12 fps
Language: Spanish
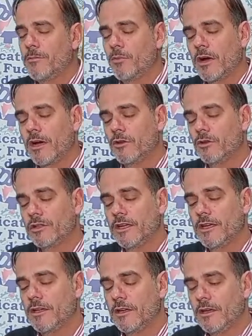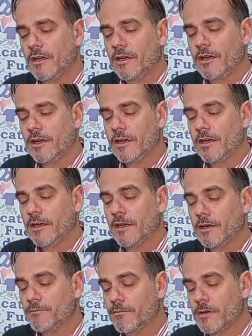época donde...
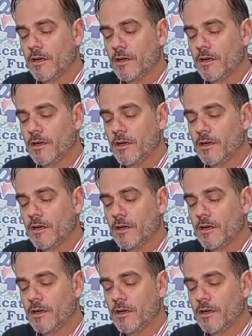Eh,